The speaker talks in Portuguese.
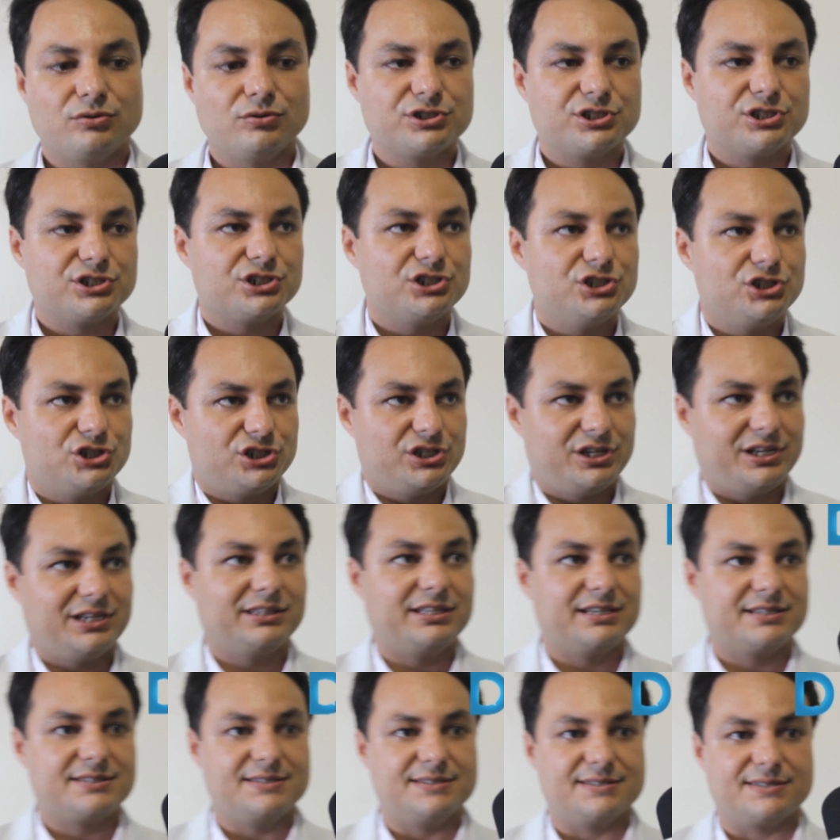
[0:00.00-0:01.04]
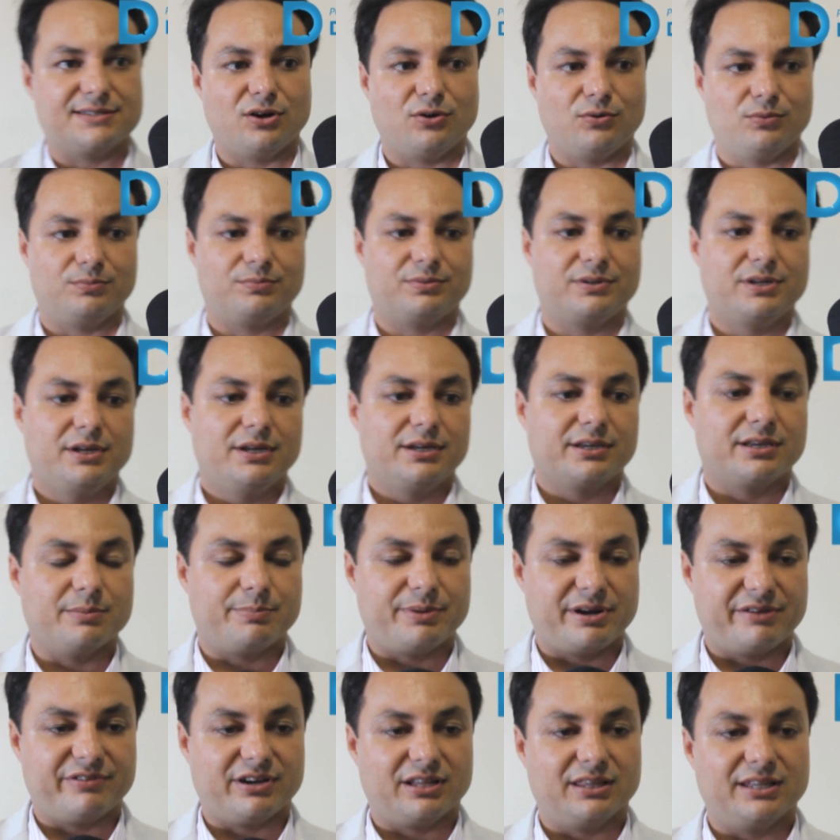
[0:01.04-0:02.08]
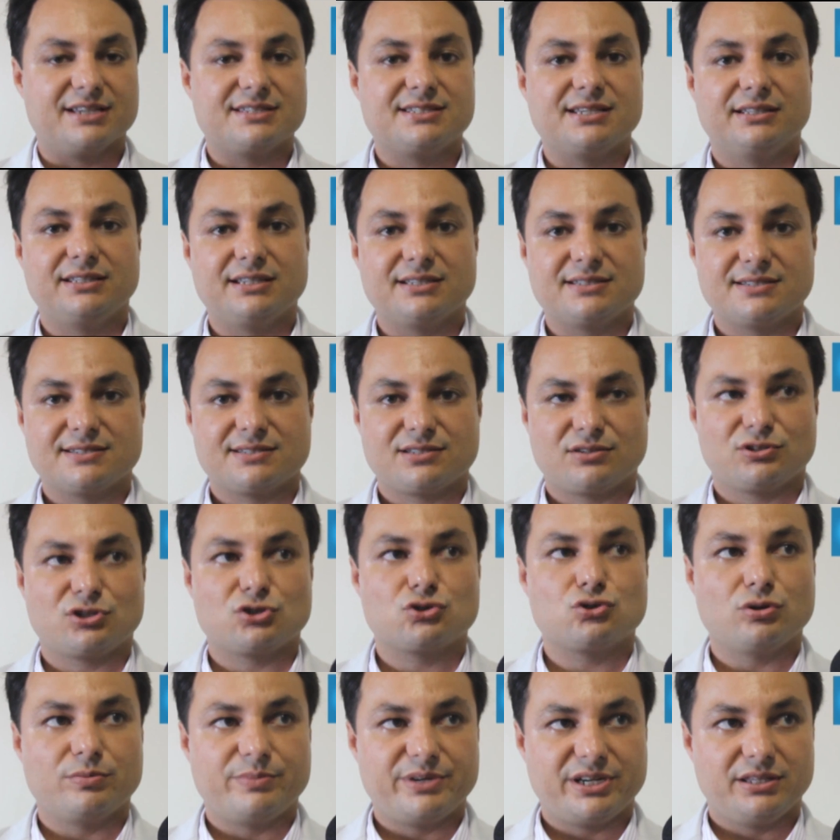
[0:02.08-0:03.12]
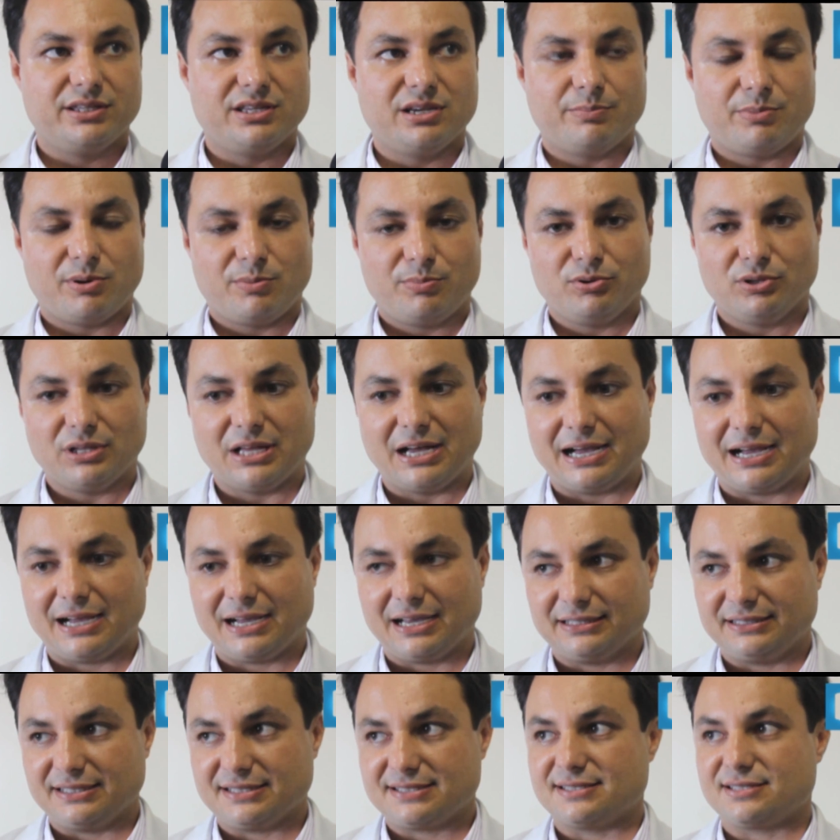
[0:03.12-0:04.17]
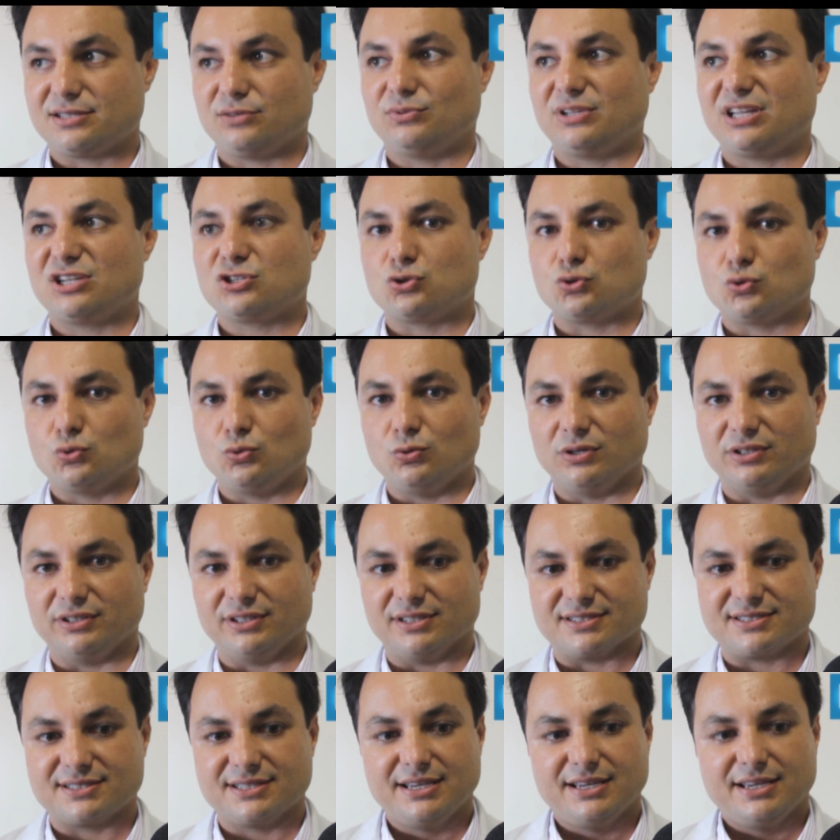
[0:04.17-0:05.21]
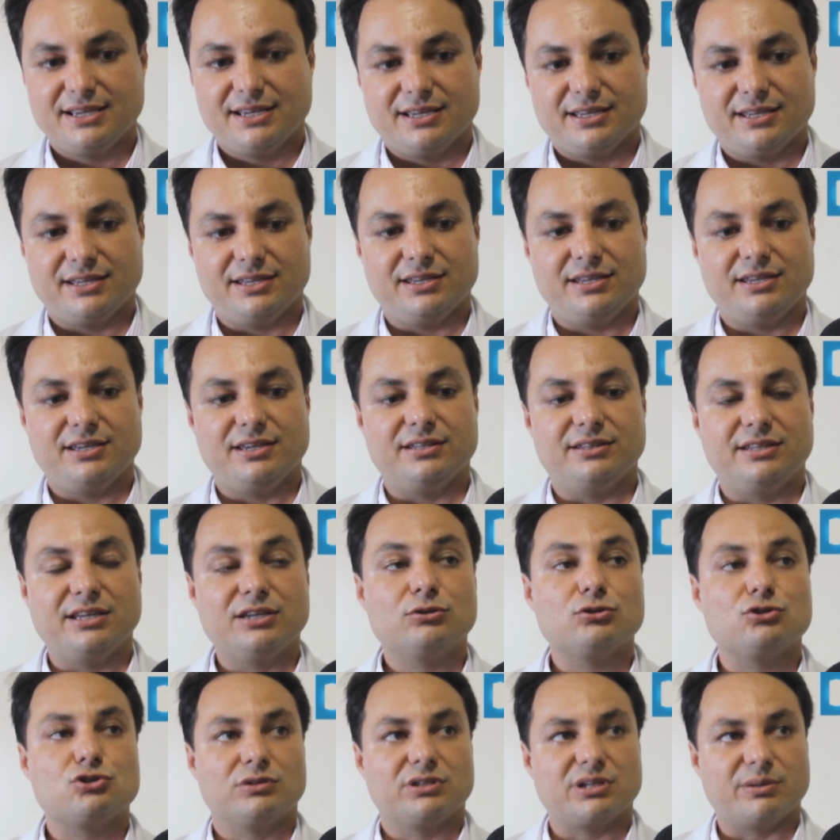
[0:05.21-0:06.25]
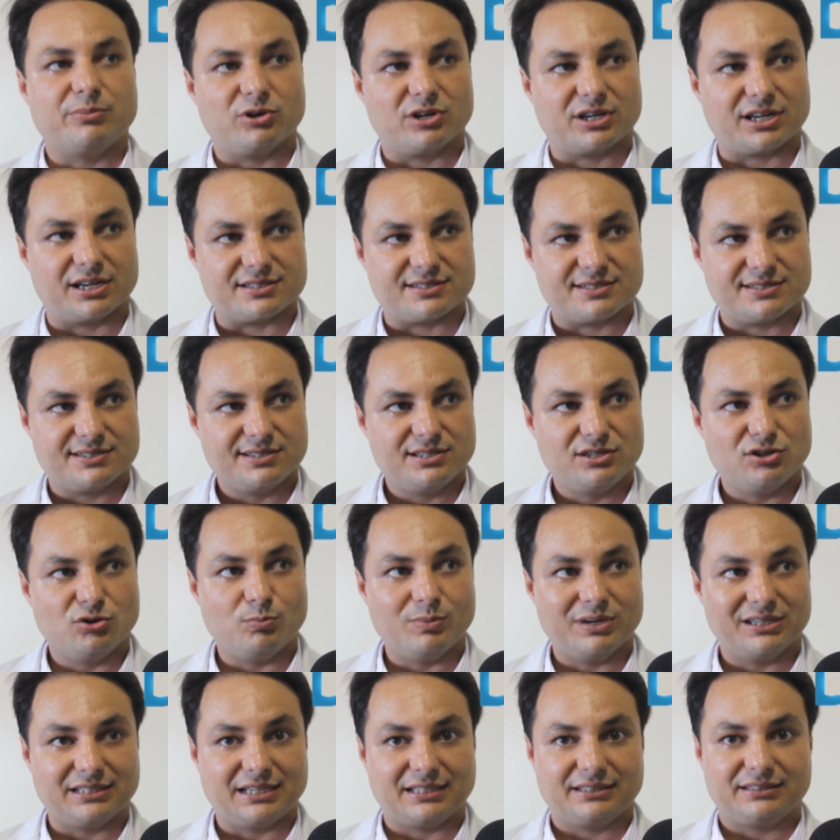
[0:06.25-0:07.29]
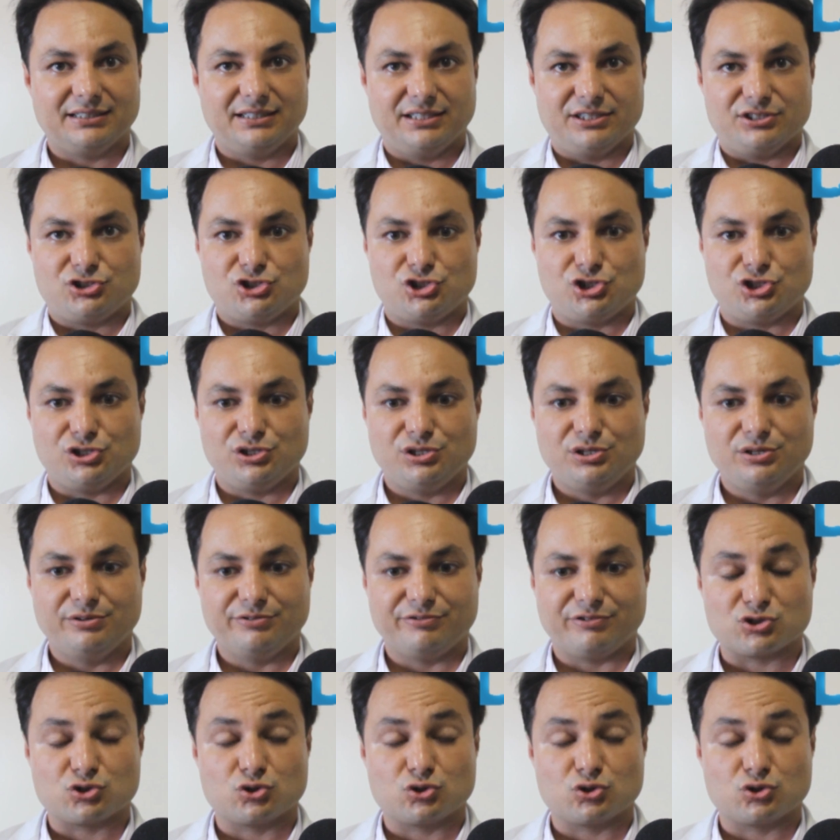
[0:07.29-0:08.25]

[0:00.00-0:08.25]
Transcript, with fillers: Hoje a gente tem a decisão que prevalece, é a decisão da soberania popular, a decisão das urnas. E dentro de uma democracia, o mandato eletivo, a